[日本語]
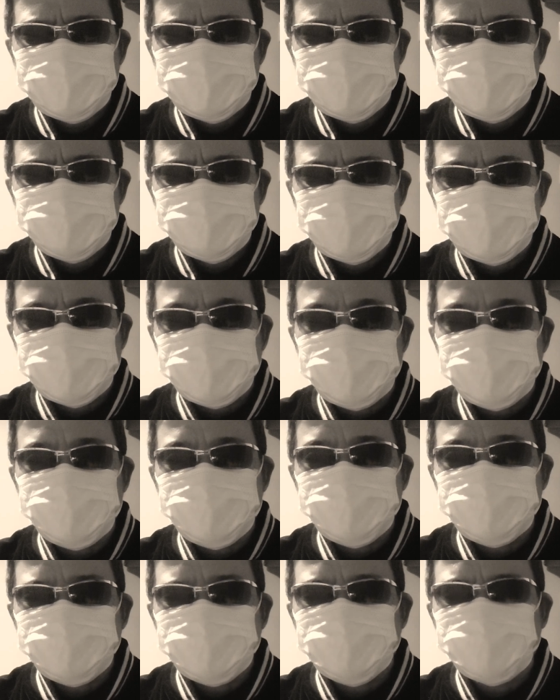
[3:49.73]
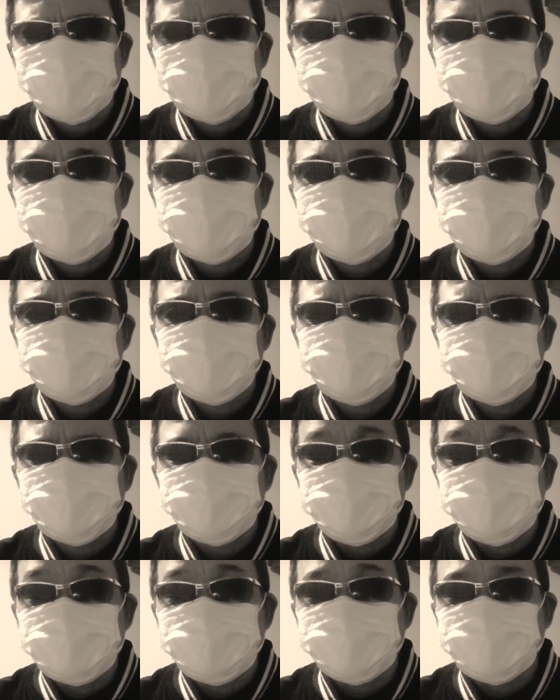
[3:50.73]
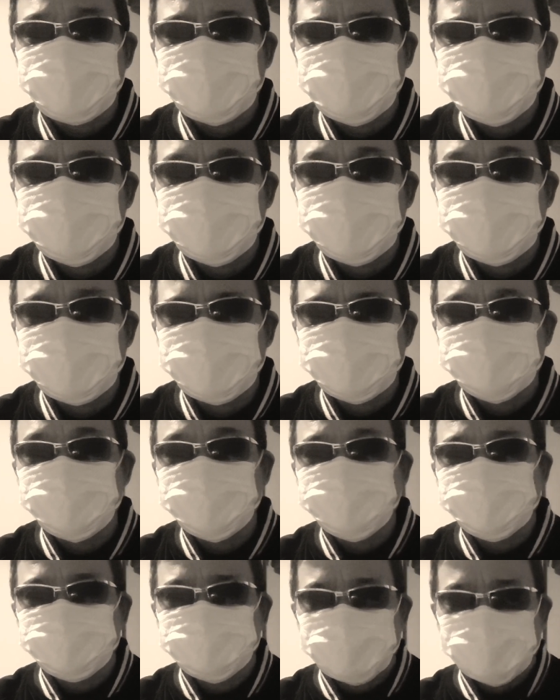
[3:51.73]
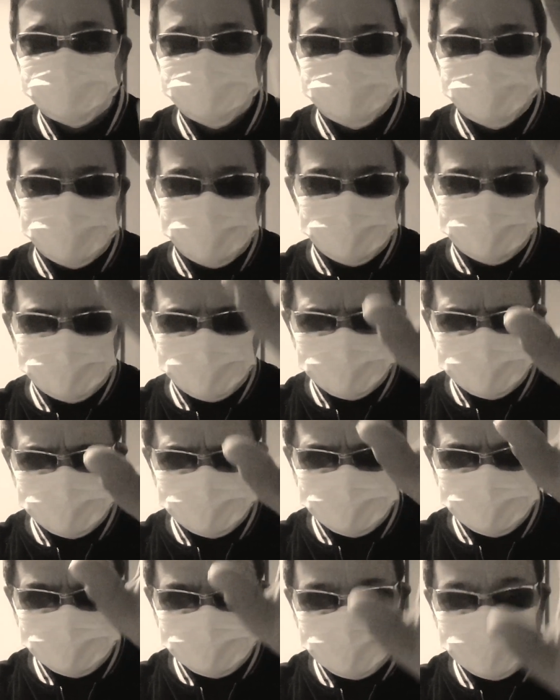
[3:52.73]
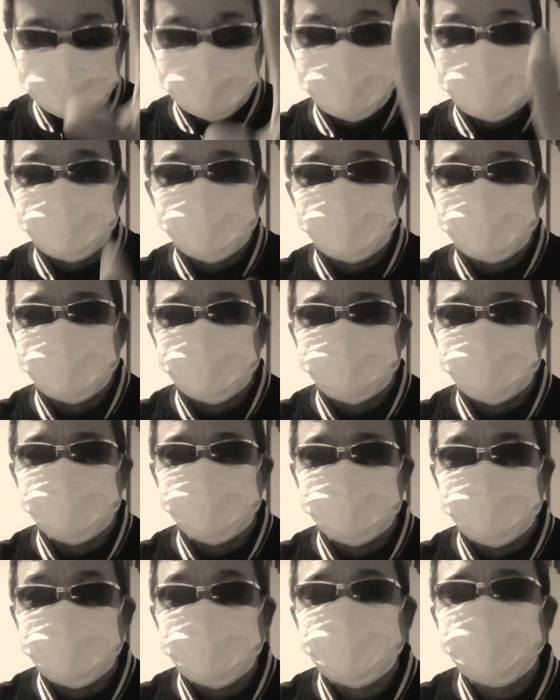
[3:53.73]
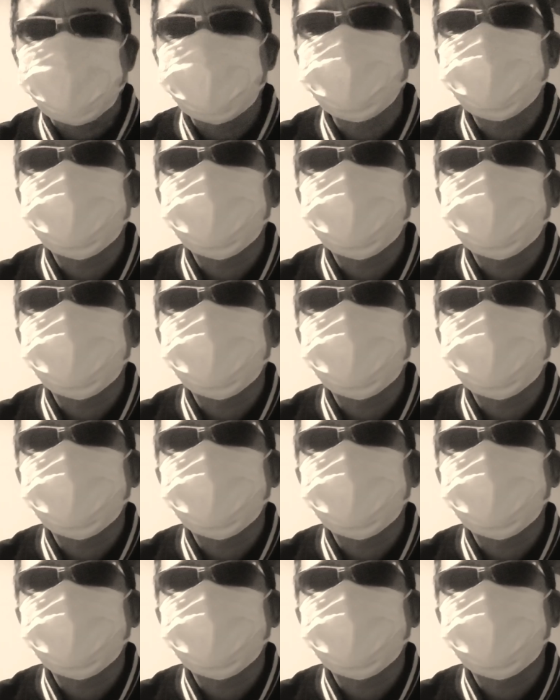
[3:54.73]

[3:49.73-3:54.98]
えー、まあ心当たりのある方、まあ、例えばうちのライブにまあいろいろいろんな方来てますよね